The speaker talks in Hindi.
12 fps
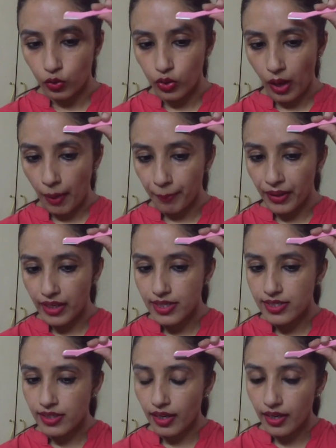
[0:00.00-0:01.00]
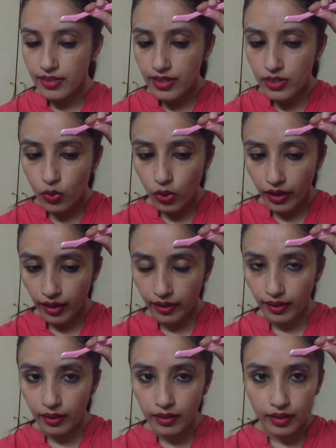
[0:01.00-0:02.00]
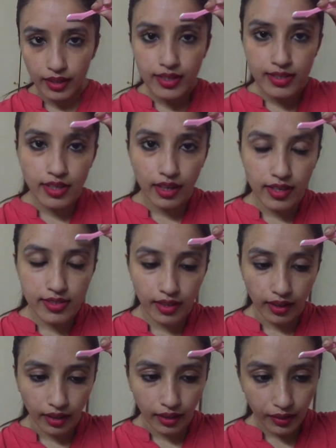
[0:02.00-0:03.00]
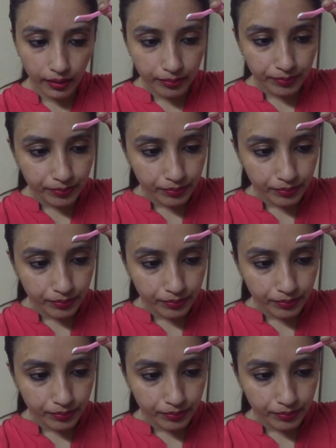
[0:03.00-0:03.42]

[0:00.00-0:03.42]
तो आपने इस तरह से इसको रखना है इस तरह से रखकर